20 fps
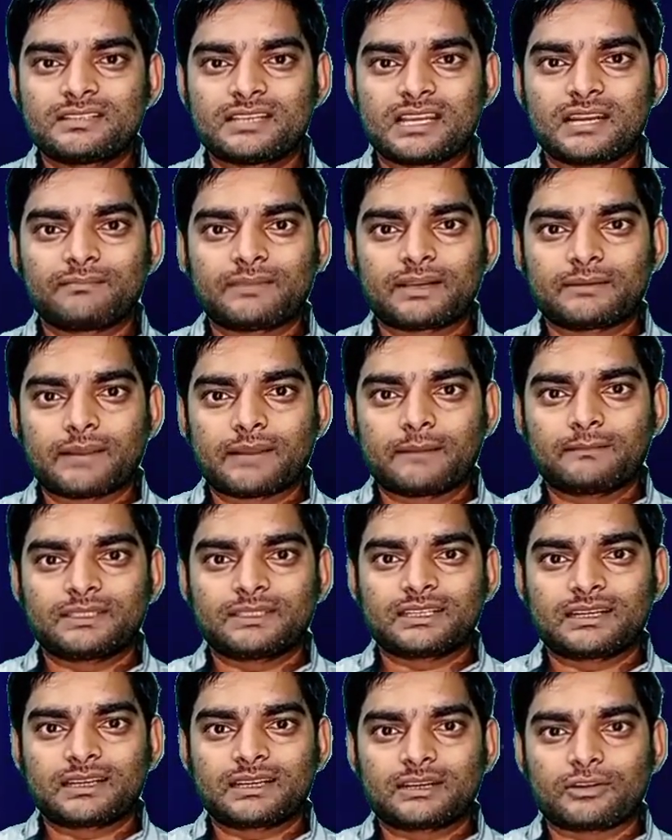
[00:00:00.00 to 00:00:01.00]
जन्म प्रमाण
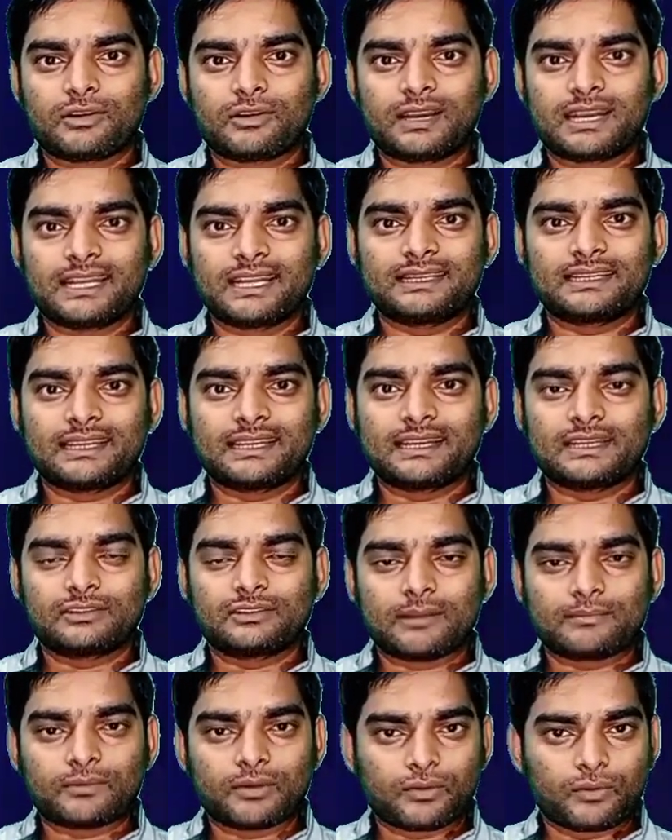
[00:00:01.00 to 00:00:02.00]
पत्र अगर ऑनलाइन करेंगे
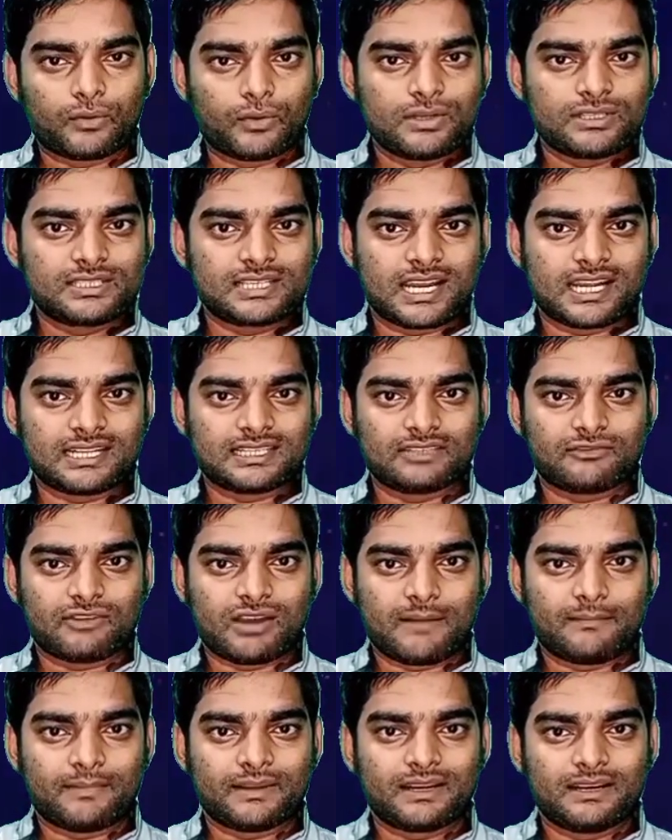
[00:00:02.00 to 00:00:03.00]
तो आपको कोई चार्ज
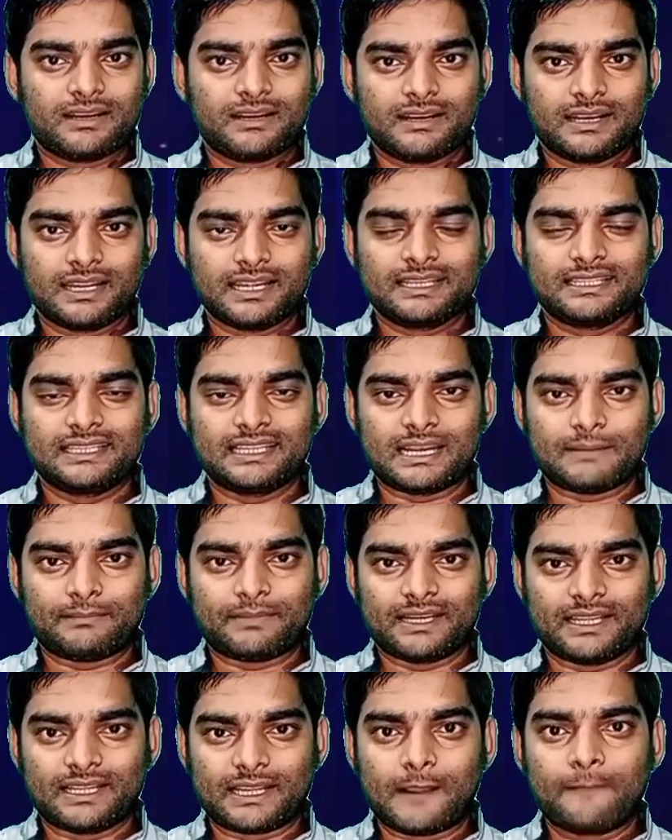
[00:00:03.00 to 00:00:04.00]
वहां पर नहीं देना
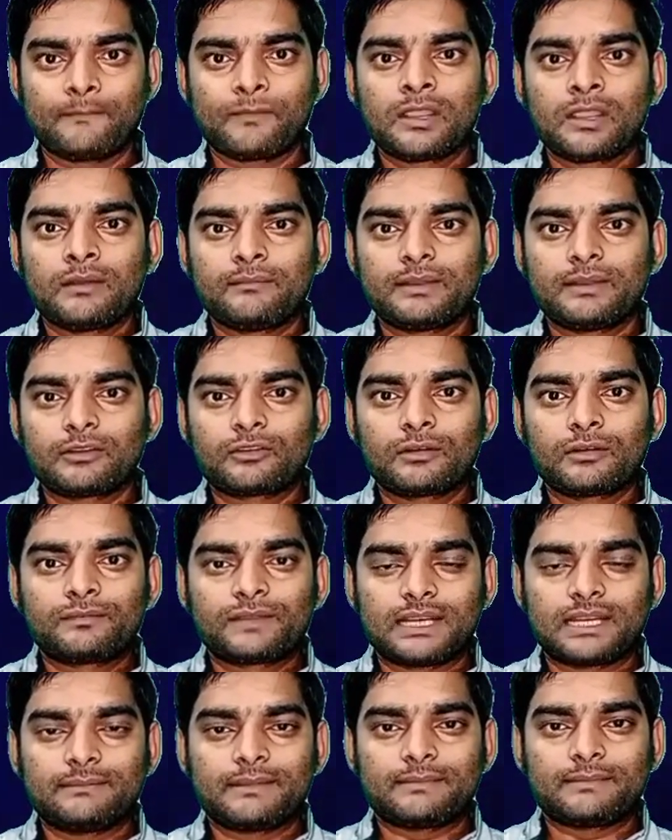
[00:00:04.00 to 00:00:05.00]
पड़ेगा बिल्कुल
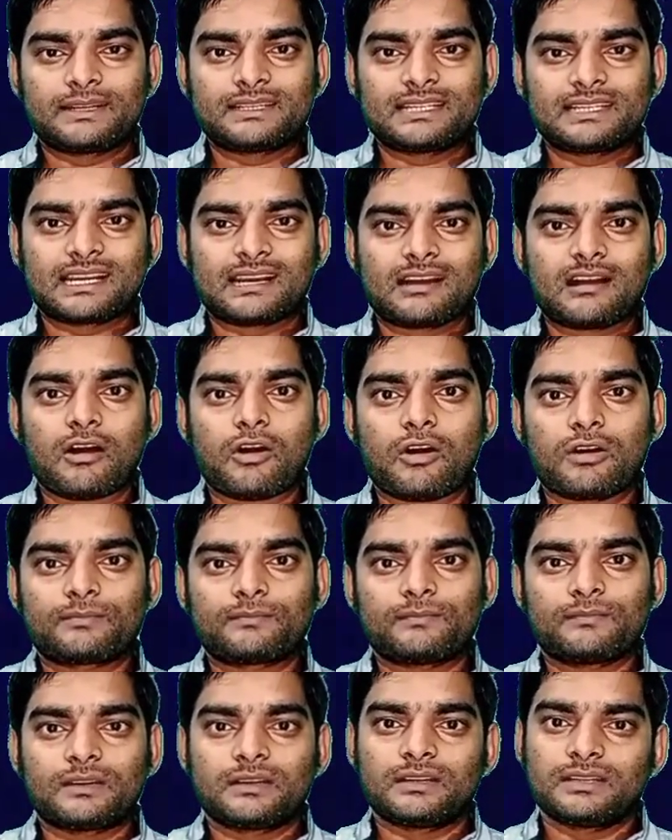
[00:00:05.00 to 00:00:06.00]
फ्री में बन जाएगा
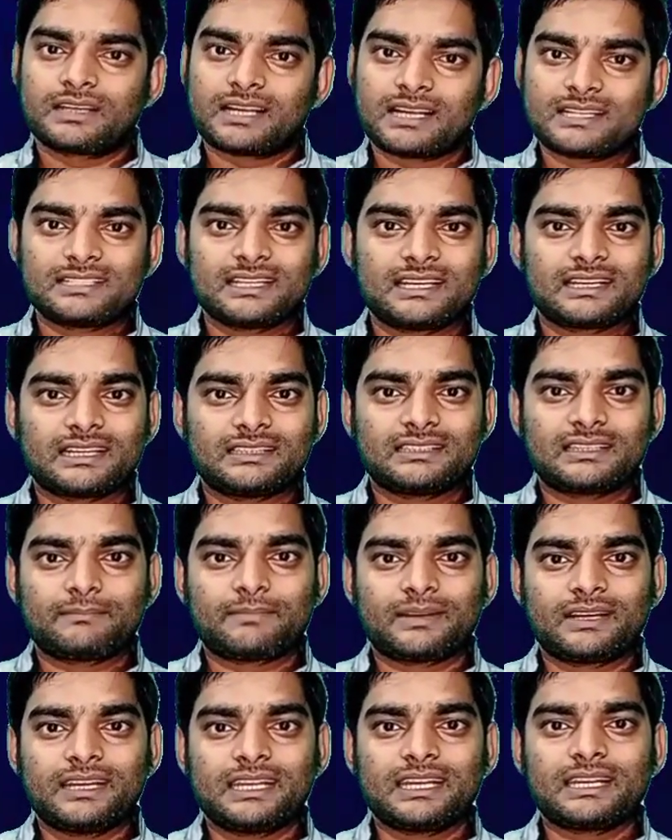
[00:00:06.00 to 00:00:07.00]
और इक्कीस दिन के अंदर
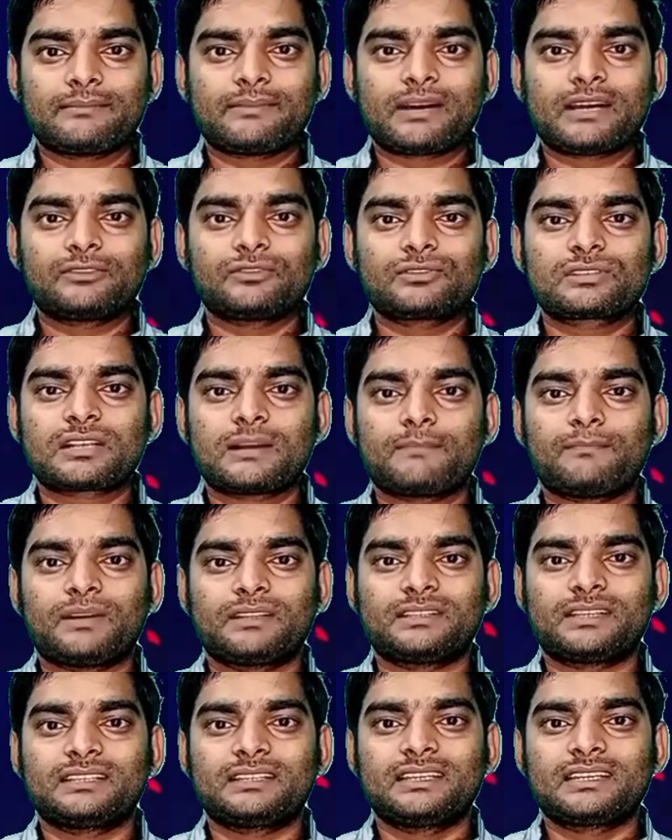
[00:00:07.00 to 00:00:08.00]
बनने के बाद उसका
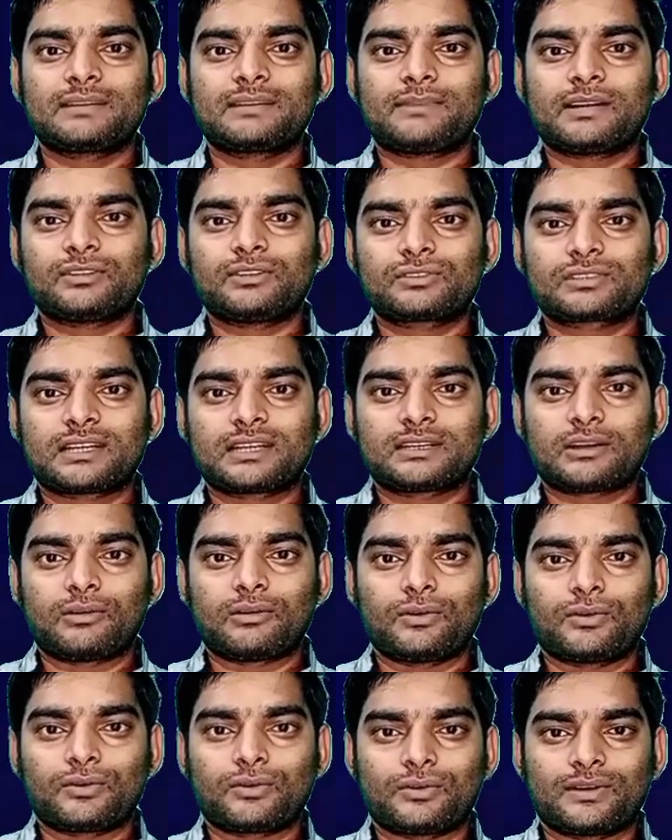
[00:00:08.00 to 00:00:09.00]
पंद्रह दिन के बाद उसका
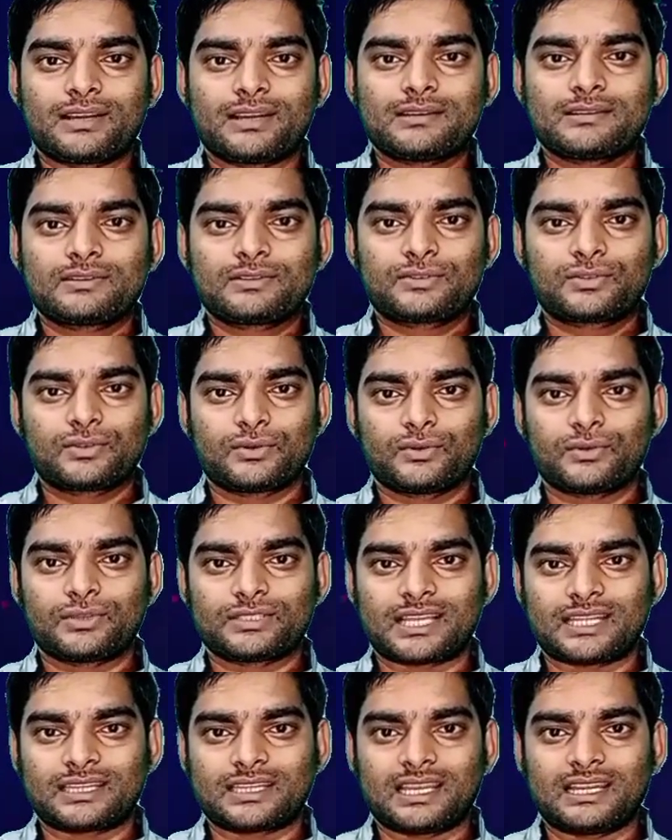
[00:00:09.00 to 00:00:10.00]
डाउनलोड होना शुरू
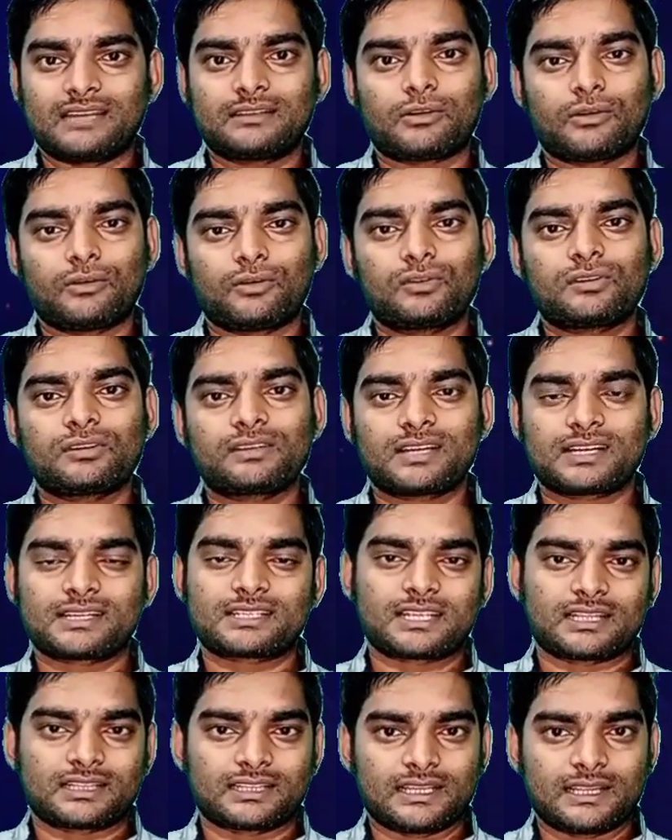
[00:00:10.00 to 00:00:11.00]
हो जाता है डाउनलोड कर
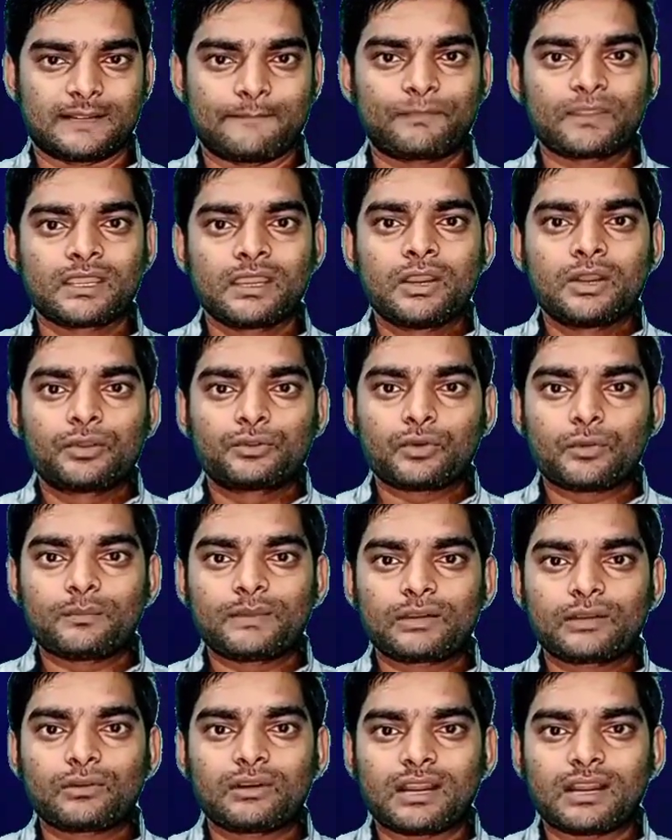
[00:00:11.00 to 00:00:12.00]
सकते हैं तो
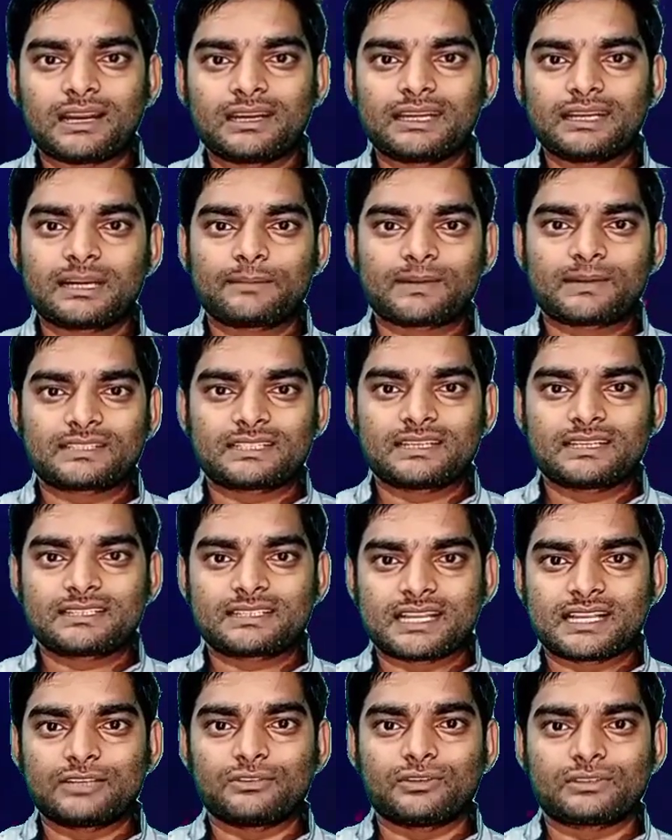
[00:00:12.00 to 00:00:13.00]
बिल्कुल हंड्रेड परसेंट
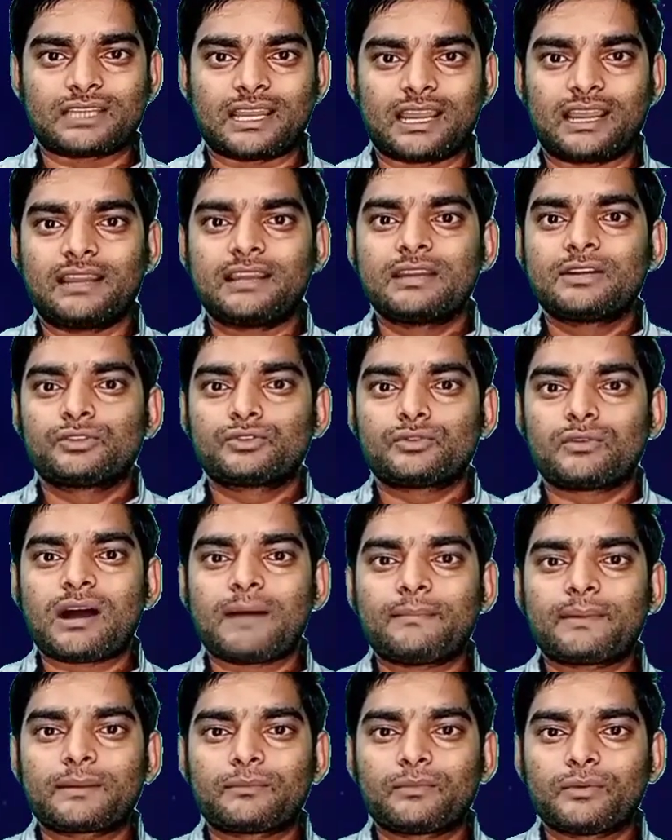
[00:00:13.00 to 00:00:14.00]
सही होता है जो
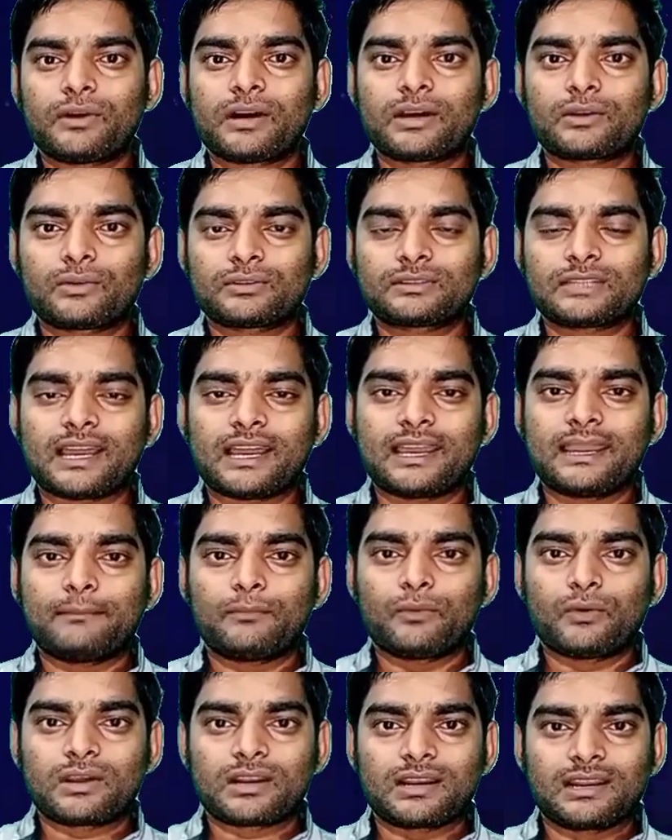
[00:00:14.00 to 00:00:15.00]
वहां पर मोहर होता है
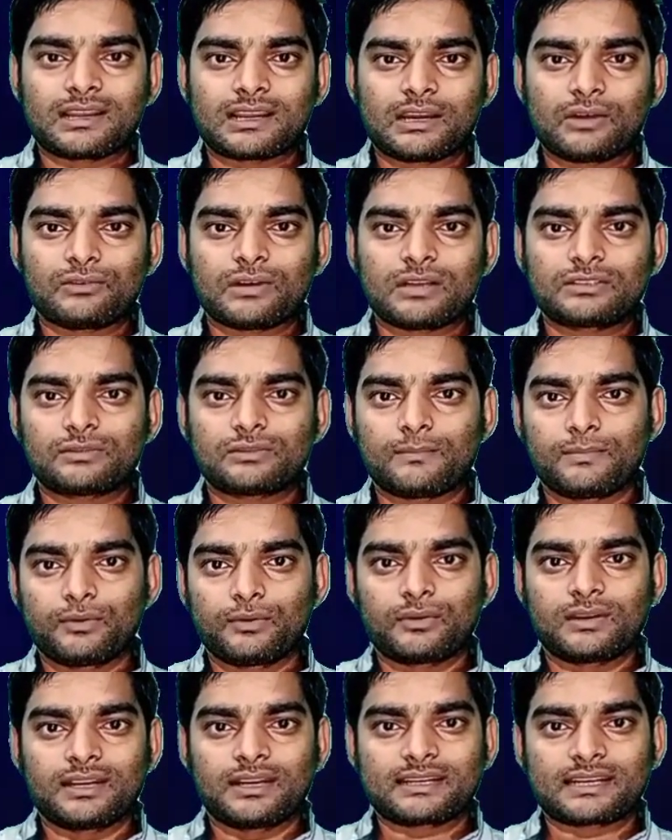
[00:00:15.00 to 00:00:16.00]
मोहर लगा हुआ जो
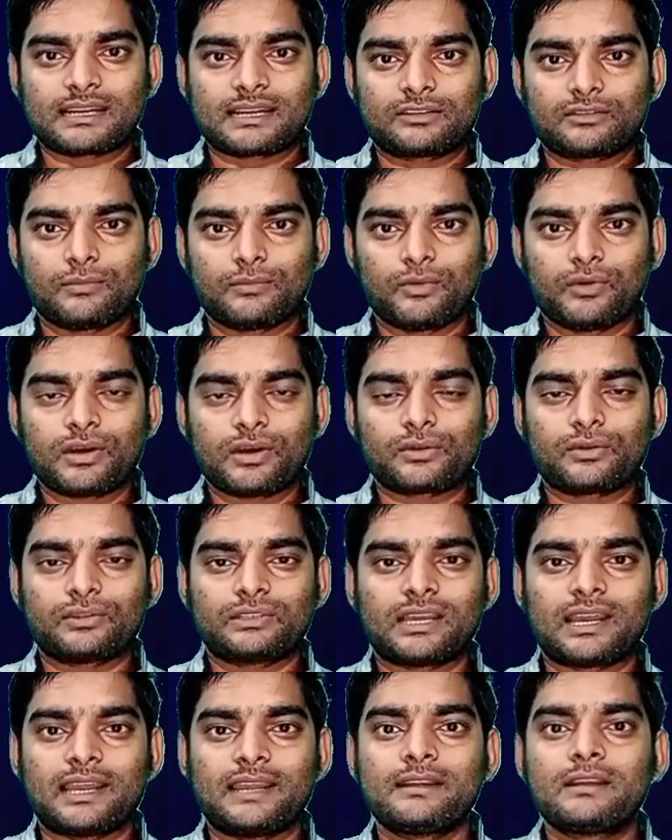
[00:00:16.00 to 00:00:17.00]
ब्लू कलर का जो मोहर
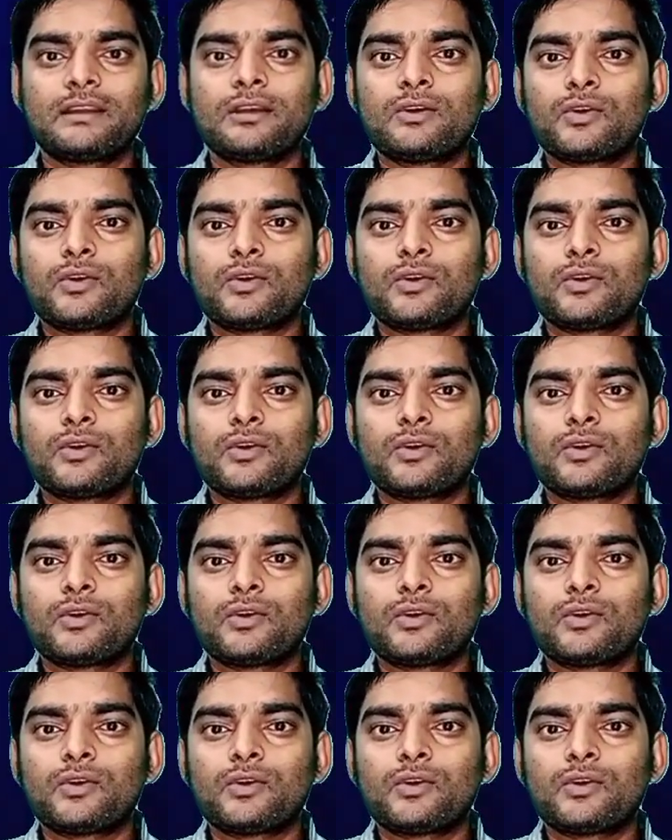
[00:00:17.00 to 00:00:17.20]
होता है